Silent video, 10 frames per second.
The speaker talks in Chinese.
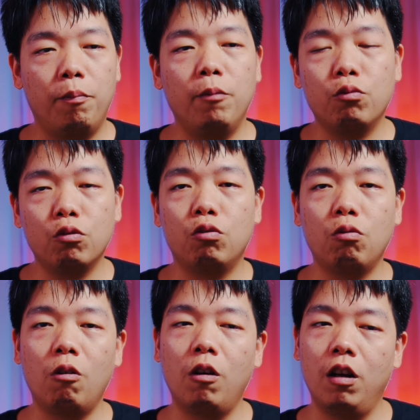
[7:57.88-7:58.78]
并不是
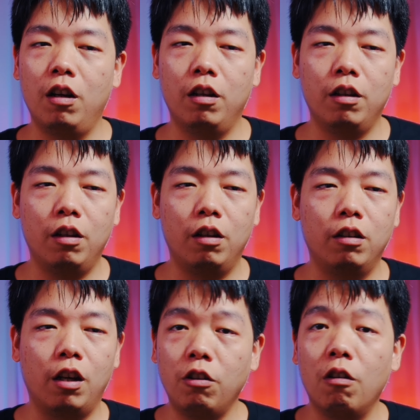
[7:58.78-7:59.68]
说
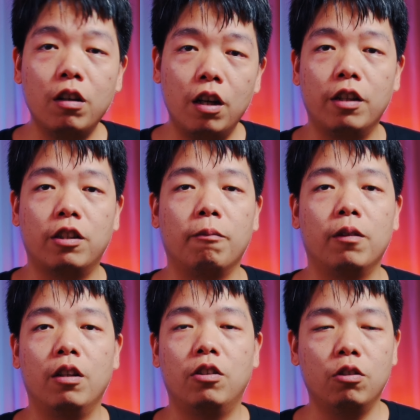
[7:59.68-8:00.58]
人有恶意什么
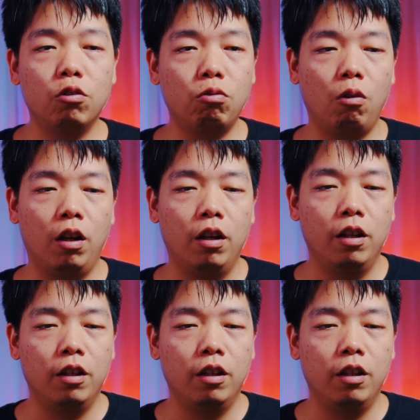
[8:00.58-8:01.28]
的，只是说